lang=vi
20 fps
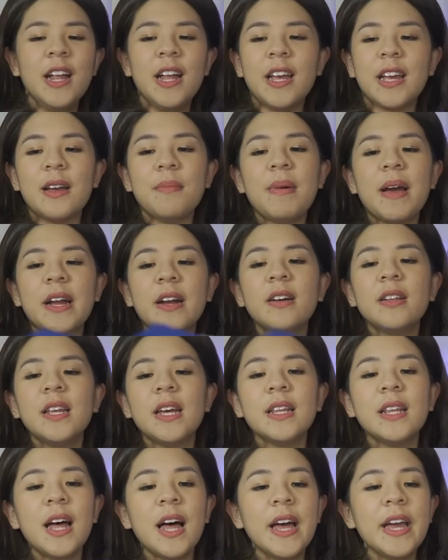thì các bạn có
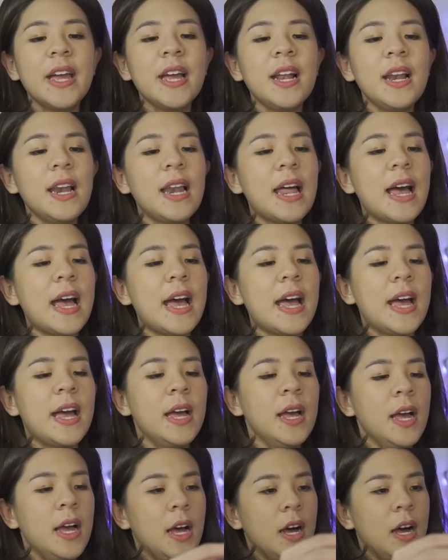thể thấy là